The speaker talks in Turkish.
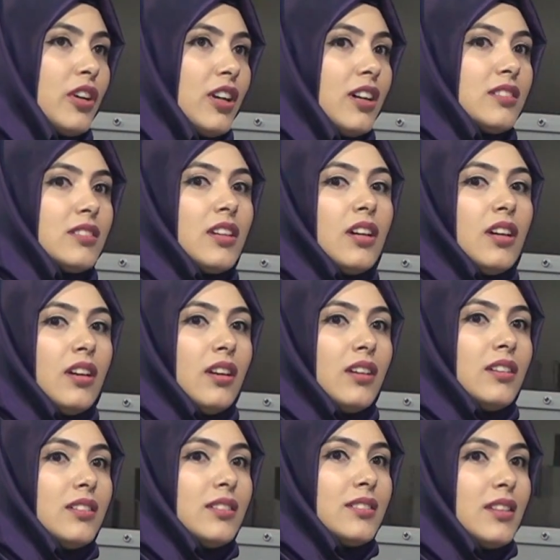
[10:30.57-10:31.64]
Fakat
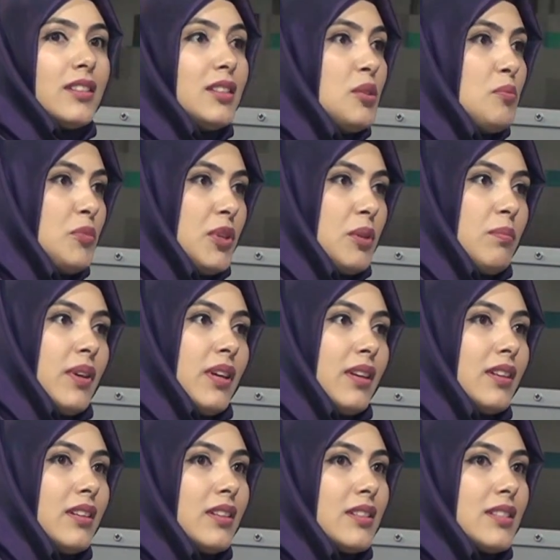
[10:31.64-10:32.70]
dediğim
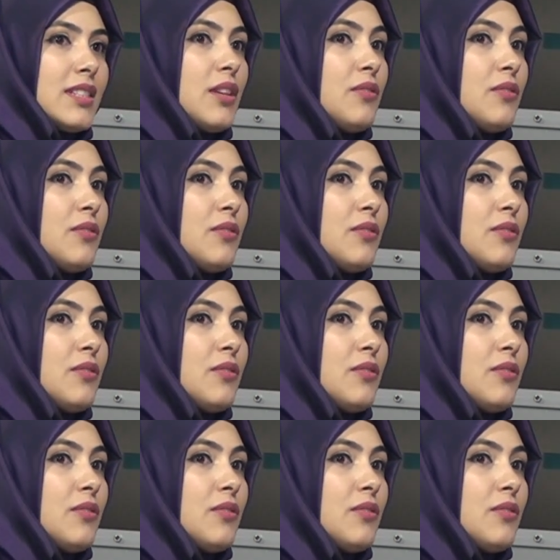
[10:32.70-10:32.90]
gibi